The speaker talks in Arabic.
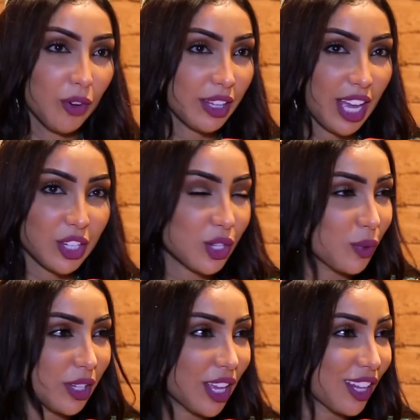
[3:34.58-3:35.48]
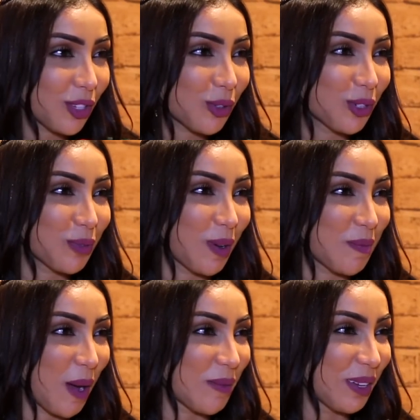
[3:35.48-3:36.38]
وهذه حاجه زوينه انها تكون تشبه
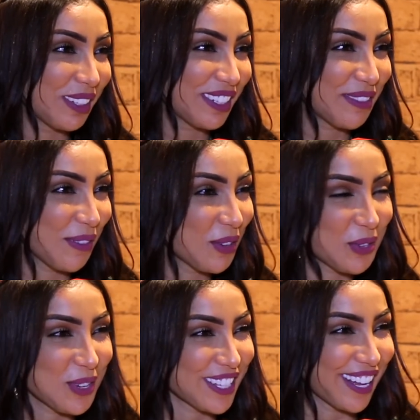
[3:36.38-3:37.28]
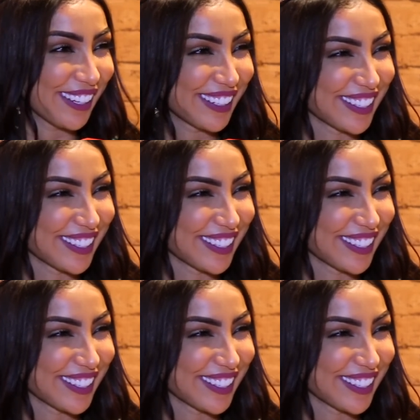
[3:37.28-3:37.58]
الماما ماما زوينه